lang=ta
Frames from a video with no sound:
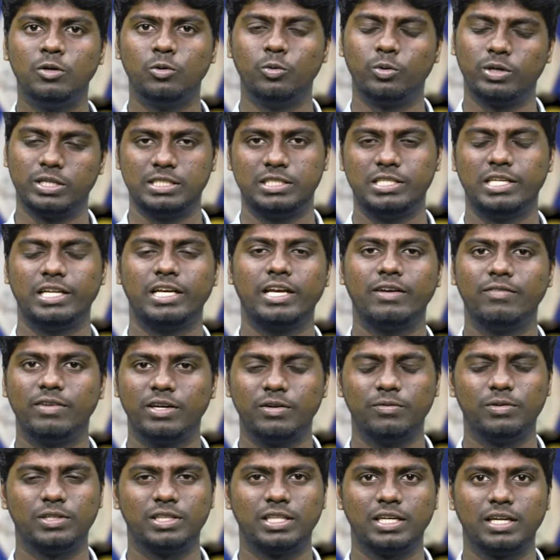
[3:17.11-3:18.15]
ஒரு எச்சரிக்கை
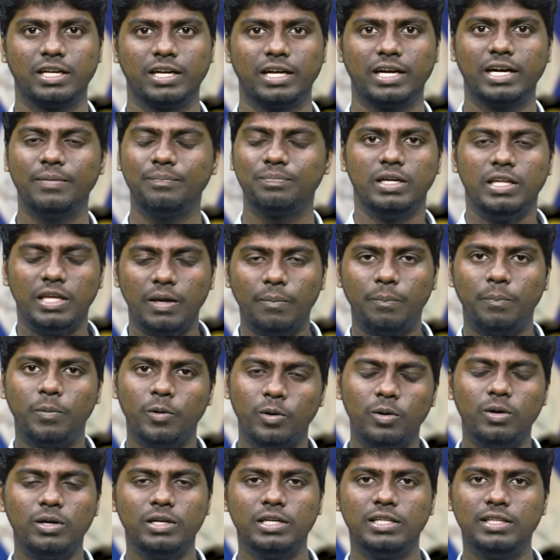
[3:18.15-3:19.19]
வேறு விடுத்திருக்கிறாங்க
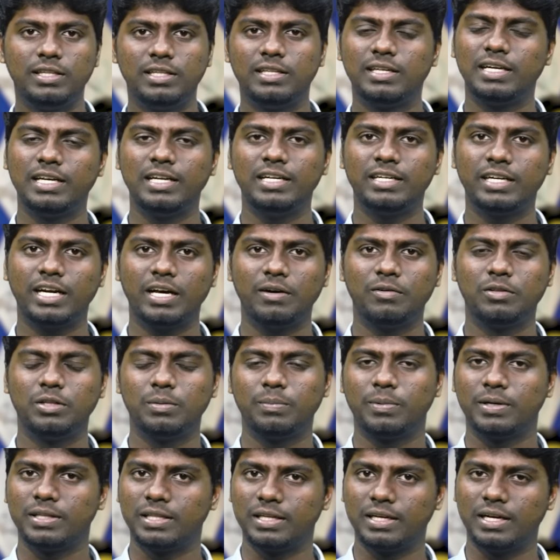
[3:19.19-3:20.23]
இப்போது இது ரிலேட்டடாக வந்து
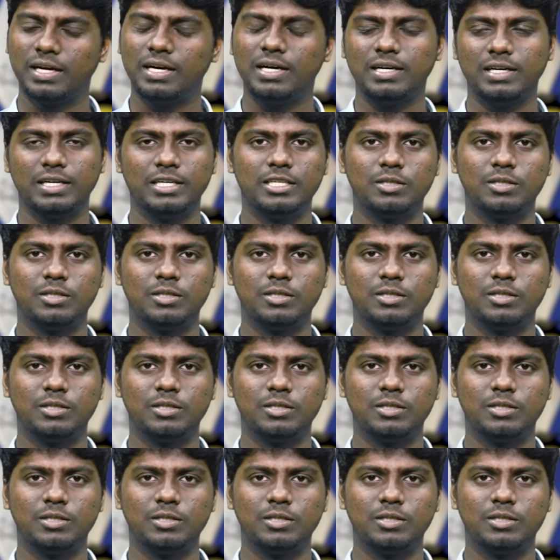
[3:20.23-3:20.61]
பார்த்திங்கன்னா